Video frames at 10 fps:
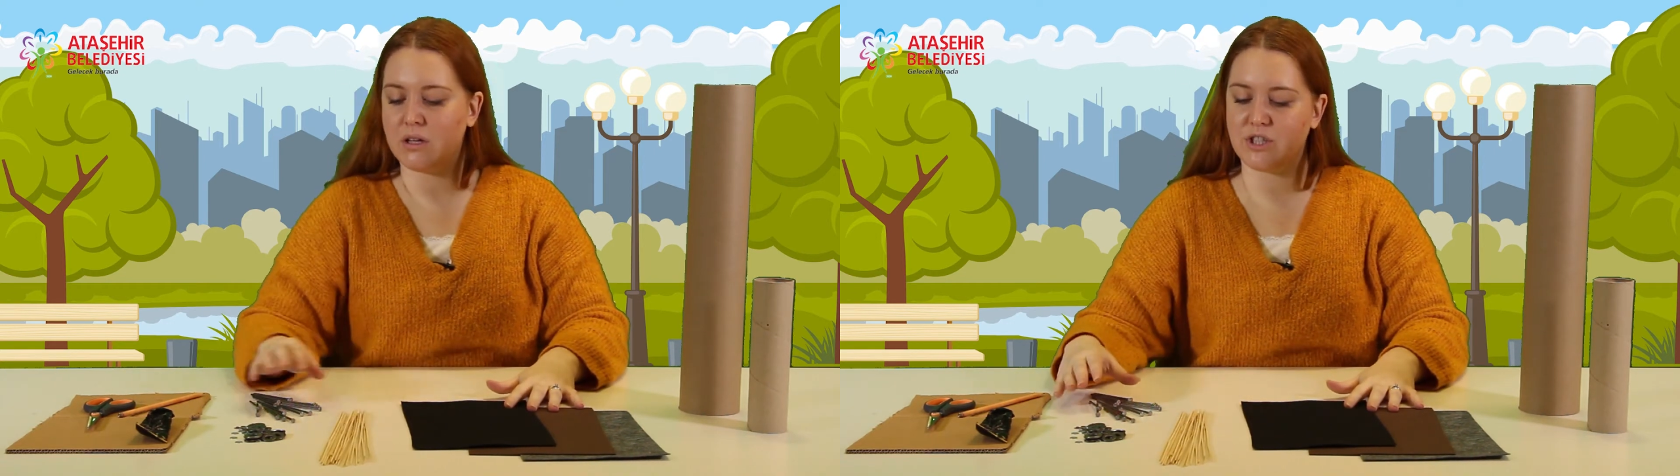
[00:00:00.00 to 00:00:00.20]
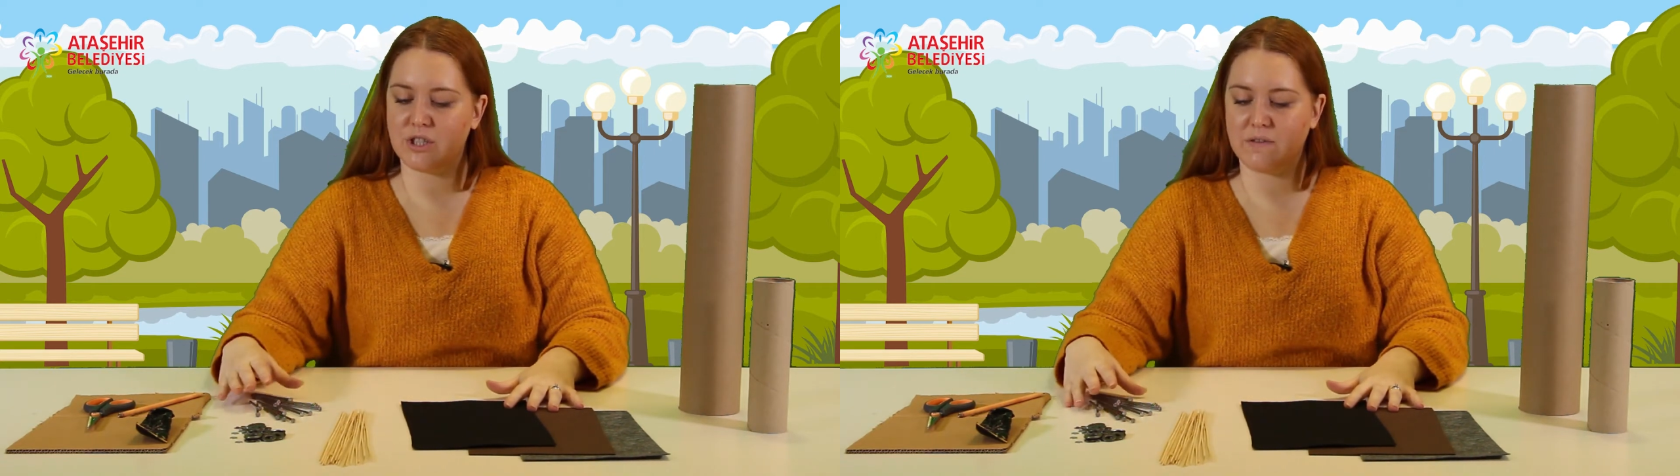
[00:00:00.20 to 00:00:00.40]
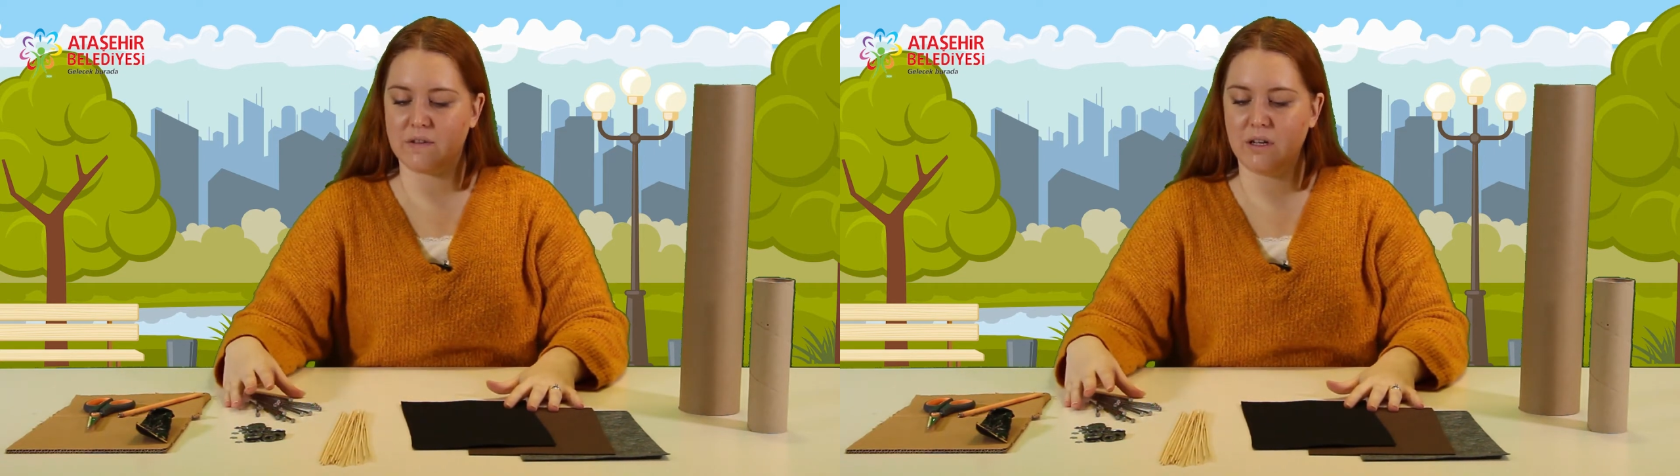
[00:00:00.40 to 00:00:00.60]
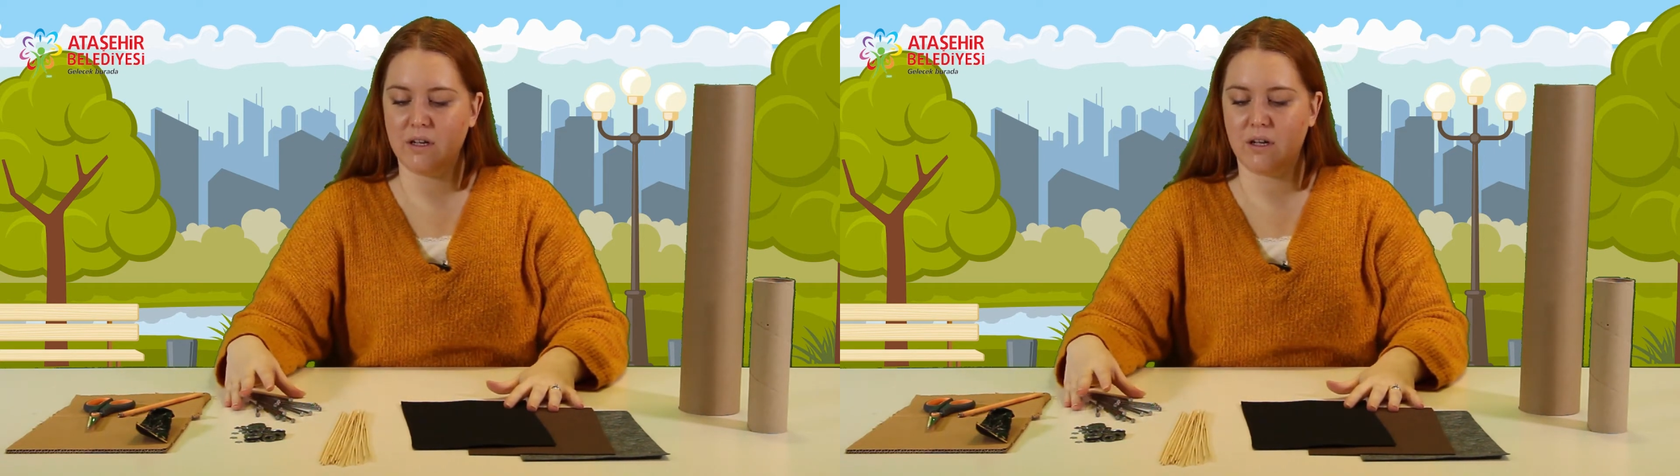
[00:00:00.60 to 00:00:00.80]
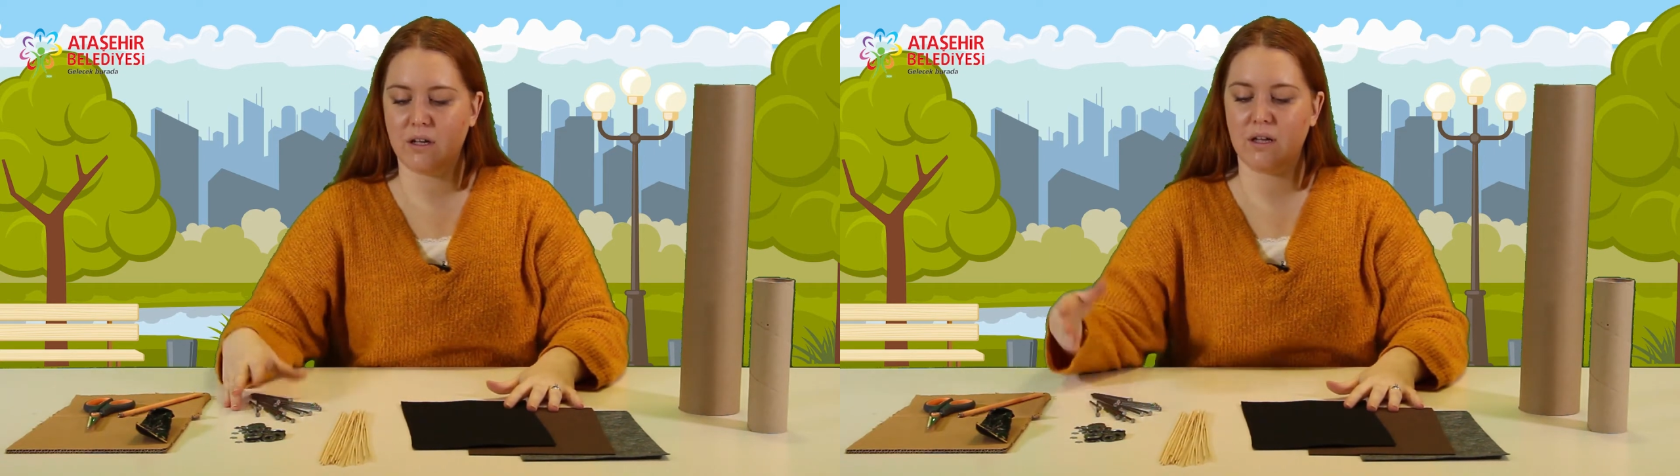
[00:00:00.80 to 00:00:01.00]
çivi,
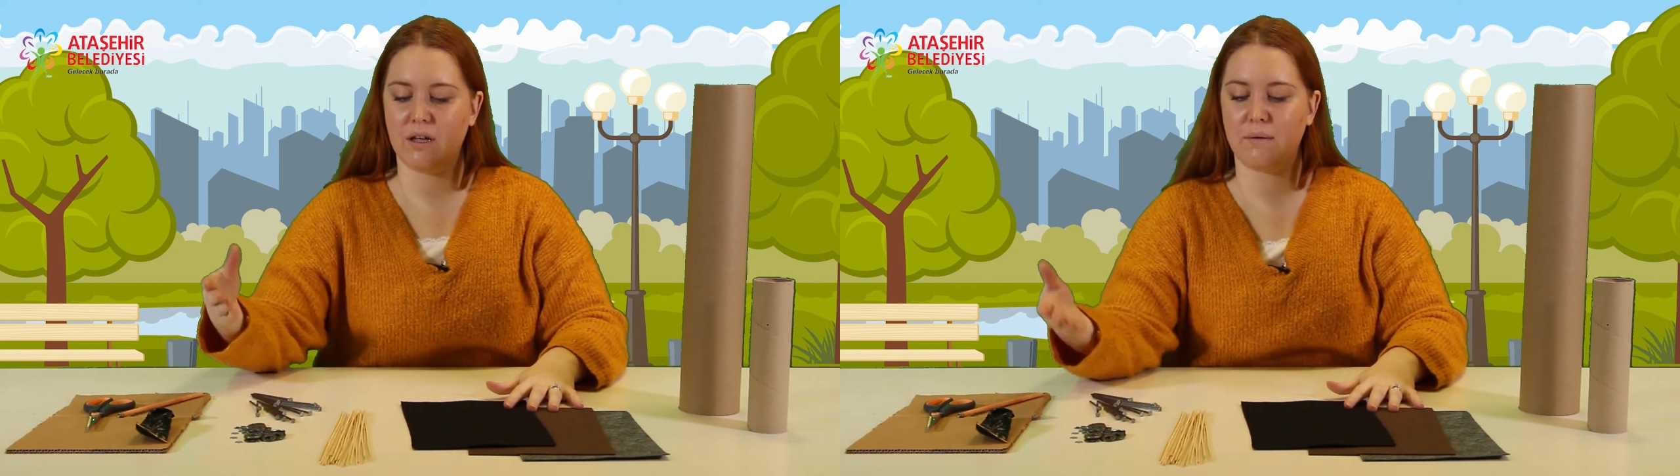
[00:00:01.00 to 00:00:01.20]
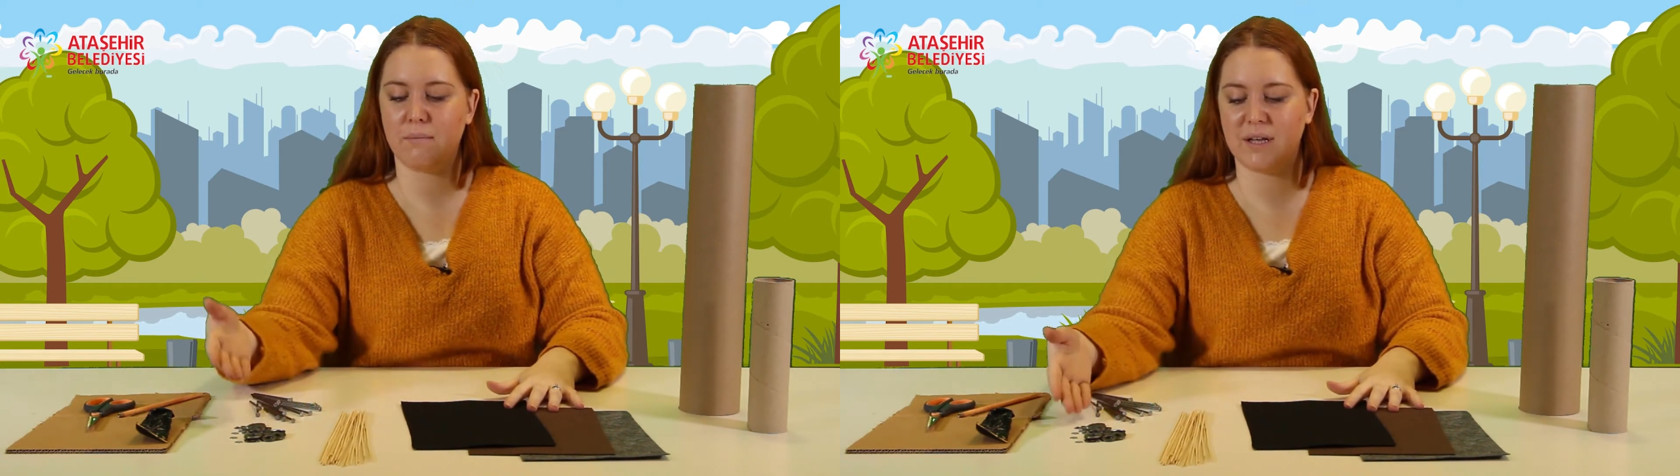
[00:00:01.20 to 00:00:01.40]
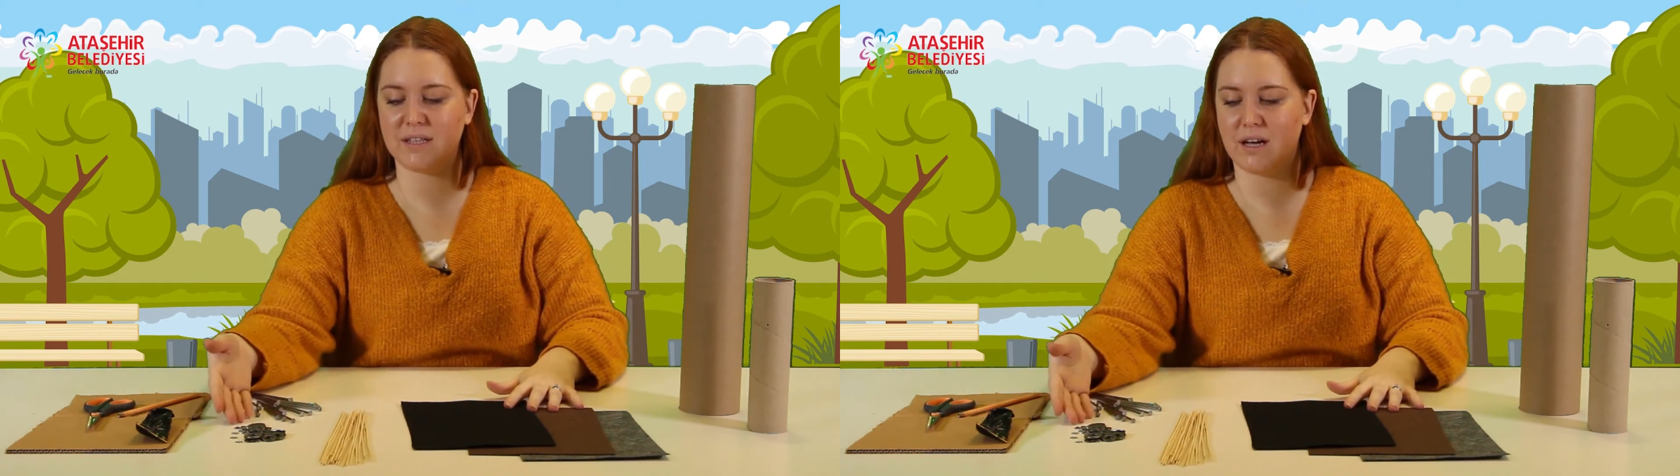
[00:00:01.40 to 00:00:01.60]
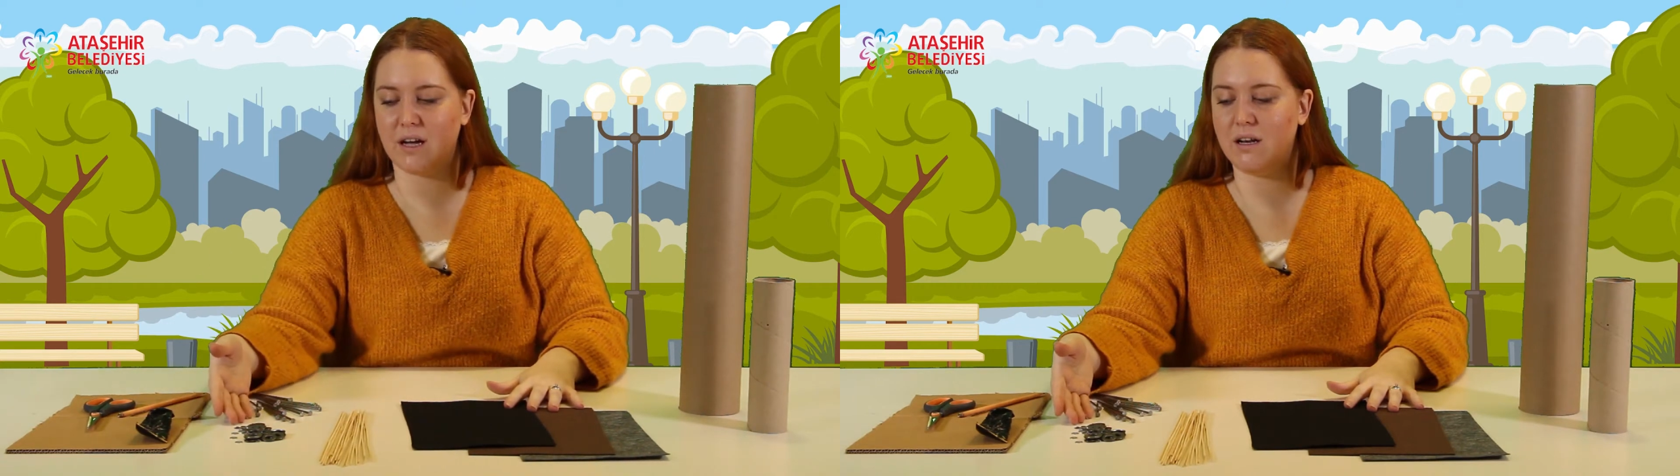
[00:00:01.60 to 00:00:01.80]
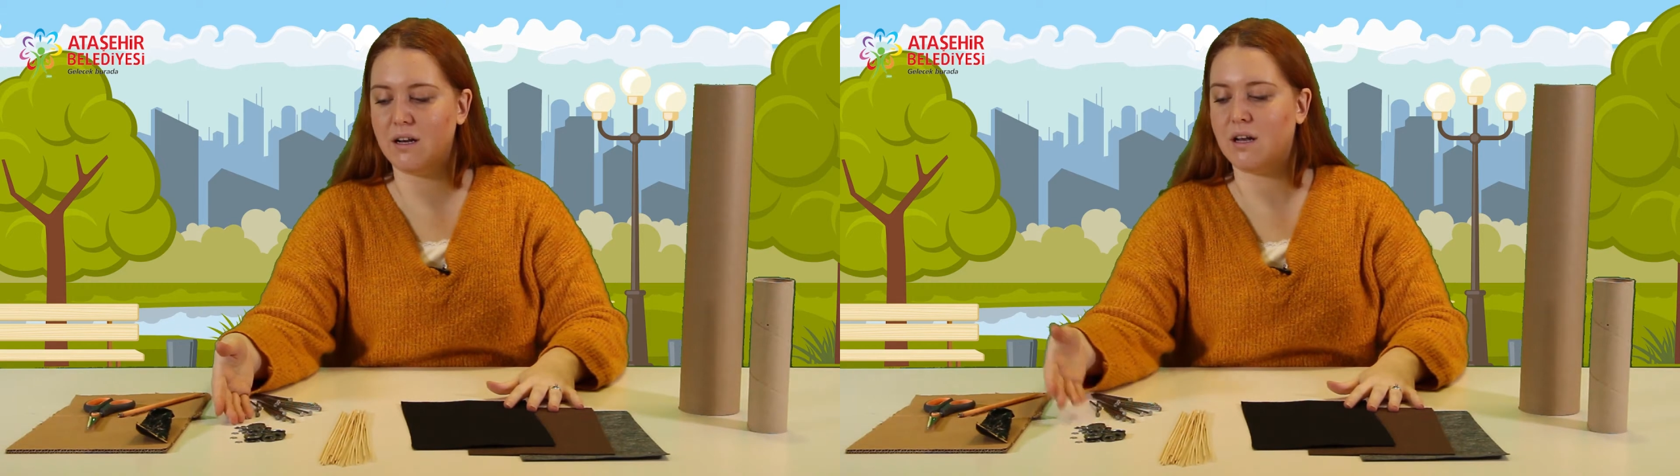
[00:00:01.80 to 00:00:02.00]
metal,